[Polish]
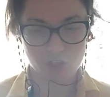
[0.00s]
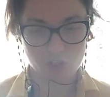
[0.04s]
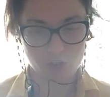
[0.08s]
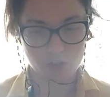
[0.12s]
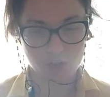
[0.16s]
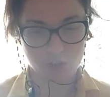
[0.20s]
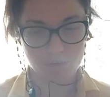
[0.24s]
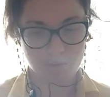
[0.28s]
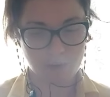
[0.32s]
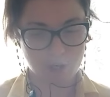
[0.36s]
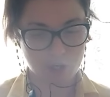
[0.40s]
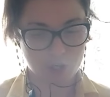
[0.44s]
Cię
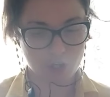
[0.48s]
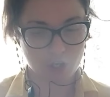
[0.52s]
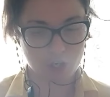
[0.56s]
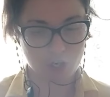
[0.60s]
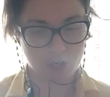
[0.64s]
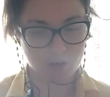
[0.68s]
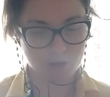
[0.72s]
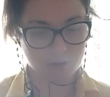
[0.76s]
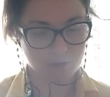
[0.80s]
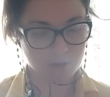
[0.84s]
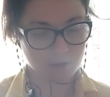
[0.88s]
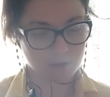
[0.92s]

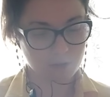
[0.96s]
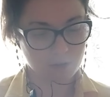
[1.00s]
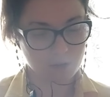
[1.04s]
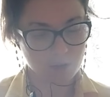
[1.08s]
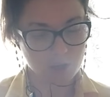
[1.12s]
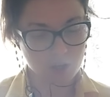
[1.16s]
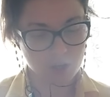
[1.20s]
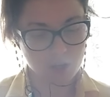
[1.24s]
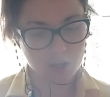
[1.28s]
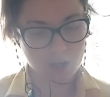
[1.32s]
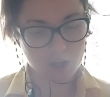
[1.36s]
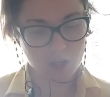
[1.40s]
zobaczę.
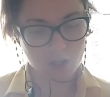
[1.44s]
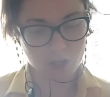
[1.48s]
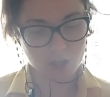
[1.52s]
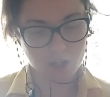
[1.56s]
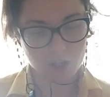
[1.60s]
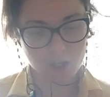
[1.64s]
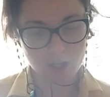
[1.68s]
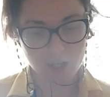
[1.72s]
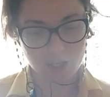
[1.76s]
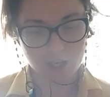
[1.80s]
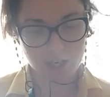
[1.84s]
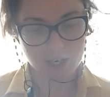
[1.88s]

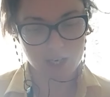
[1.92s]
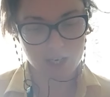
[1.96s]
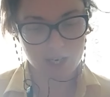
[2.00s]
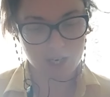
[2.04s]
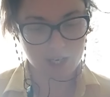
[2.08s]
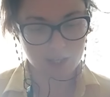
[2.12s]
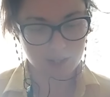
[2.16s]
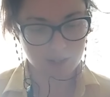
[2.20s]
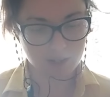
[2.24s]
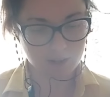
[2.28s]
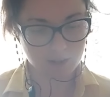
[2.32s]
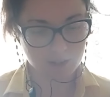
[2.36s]
Kilka
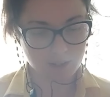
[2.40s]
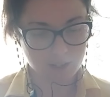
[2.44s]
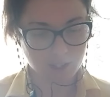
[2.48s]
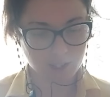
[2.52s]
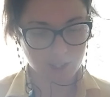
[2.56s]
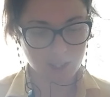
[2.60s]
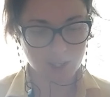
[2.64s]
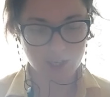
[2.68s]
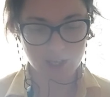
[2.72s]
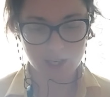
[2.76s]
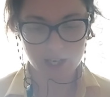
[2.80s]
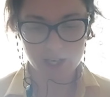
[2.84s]
lat, za
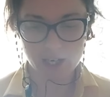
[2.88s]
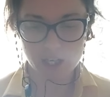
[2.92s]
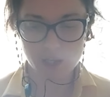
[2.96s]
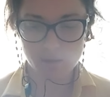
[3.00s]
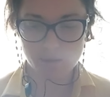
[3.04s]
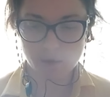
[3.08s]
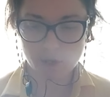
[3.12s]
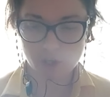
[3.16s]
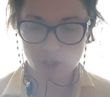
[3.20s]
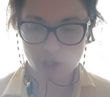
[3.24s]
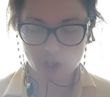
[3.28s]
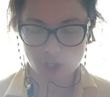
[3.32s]
kilka lat
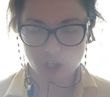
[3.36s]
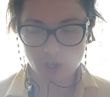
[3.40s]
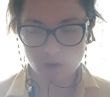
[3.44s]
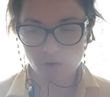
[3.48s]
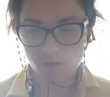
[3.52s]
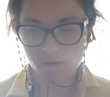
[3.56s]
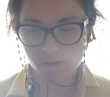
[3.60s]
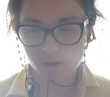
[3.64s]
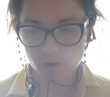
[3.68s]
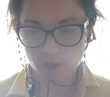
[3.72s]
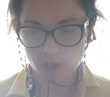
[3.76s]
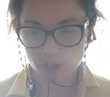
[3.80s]
będziesz
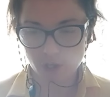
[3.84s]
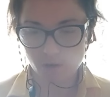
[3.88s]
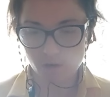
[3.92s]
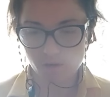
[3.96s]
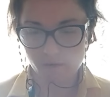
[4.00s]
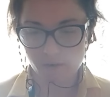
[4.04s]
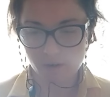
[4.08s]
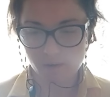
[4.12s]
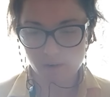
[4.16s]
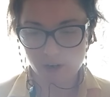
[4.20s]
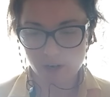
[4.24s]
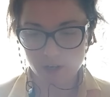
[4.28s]
żałował,
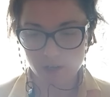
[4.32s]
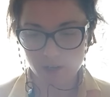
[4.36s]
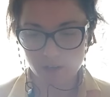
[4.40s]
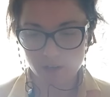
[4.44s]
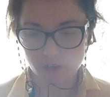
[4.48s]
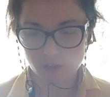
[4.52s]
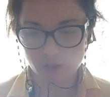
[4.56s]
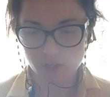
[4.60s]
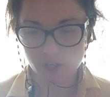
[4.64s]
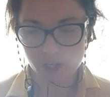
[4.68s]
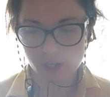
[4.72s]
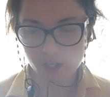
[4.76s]
żałowała,
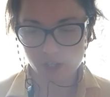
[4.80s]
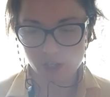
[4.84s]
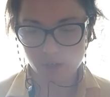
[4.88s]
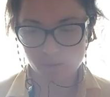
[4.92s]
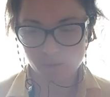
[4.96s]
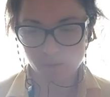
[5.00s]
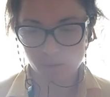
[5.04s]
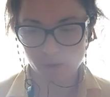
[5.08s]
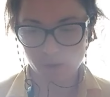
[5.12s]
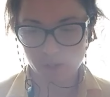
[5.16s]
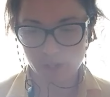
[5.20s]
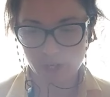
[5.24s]
że się
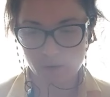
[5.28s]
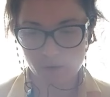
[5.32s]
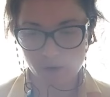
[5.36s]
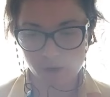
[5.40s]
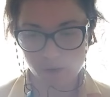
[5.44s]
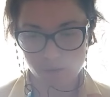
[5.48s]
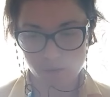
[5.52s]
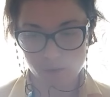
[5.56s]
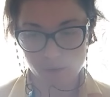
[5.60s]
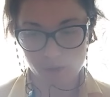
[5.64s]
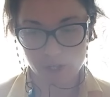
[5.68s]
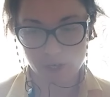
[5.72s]

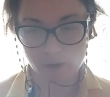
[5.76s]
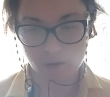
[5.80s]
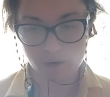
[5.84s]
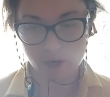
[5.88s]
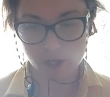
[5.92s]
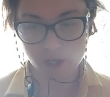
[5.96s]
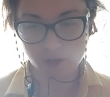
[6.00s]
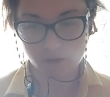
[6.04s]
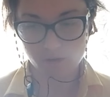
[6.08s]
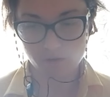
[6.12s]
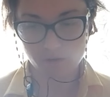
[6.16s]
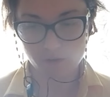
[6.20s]
poddałeś,
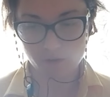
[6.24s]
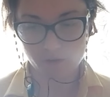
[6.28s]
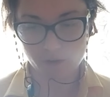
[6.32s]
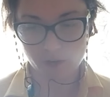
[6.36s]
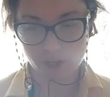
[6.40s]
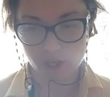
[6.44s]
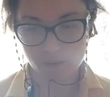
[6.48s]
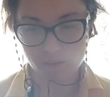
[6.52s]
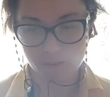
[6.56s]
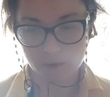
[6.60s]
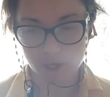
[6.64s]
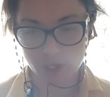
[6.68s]
poddałaś w
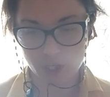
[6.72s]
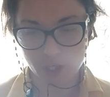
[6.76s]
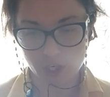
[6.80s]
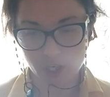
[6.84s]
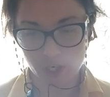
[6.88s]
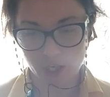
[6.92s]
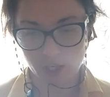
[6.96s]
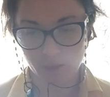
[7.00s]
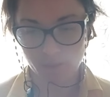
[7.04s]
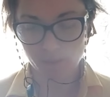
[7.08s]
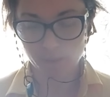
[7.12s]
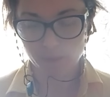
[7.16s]
swoich
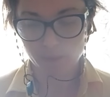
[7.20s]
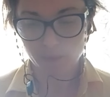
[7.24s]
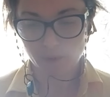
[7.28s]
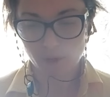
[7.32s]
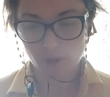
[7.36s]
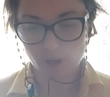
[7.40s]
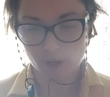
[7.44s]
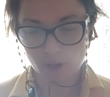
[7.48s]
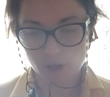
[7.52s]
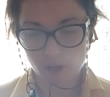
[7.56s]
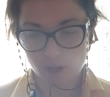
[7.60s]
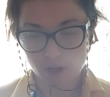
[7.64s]
marzeniach.
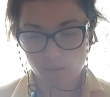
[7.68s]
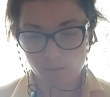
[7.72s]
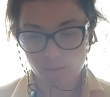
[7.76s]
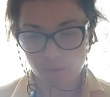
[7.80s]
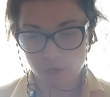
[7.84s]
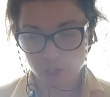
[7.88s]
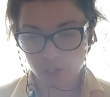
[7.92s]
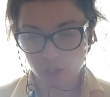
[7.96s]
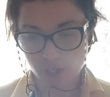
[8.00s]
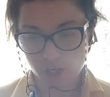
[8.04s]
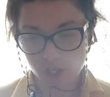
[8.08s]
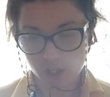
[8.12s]

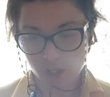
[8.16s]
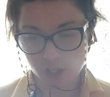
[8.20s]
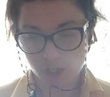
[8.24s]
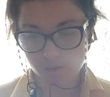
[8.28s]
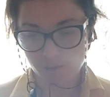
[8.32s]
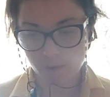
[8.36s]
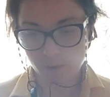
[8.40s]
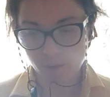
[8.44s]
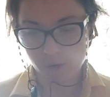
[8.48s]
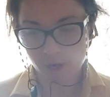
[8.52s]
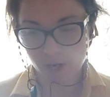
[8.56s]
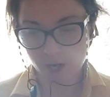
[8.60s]
Marzenia się
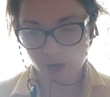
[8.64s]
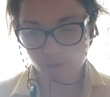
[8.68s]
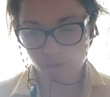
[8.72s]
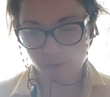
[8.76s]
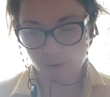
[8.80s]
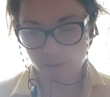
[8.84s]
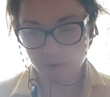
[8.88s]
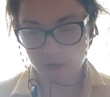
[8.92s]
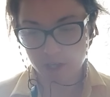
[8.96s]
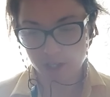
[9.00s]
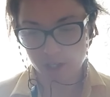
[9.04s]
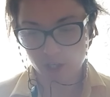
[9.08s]
spełniają,
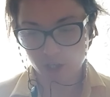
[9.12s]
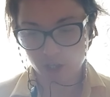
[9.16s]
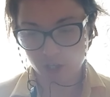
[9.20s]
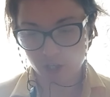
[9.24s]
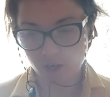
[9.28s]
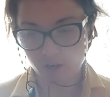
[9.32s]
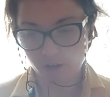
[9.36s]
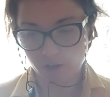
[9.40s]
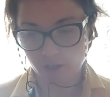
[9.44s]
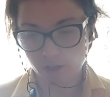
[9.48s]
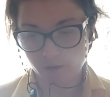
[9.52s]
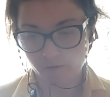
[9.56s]
pamiętaj,
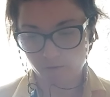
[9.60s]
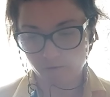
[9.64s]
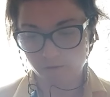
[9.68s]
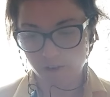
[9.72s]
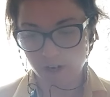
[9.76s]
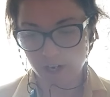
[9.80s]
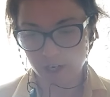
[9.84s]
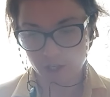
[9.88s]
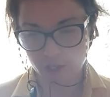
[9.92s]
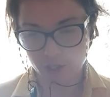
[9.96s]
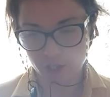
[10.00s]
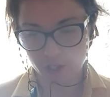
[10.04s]
trzeba o nie
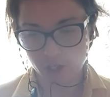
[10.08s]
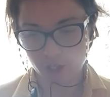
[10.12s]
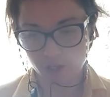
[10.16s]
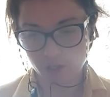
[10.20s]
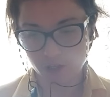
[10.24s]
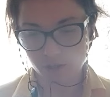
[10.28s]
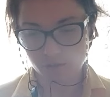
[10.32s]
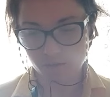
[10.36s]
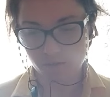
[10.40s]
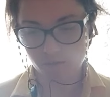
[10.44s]
walczyć,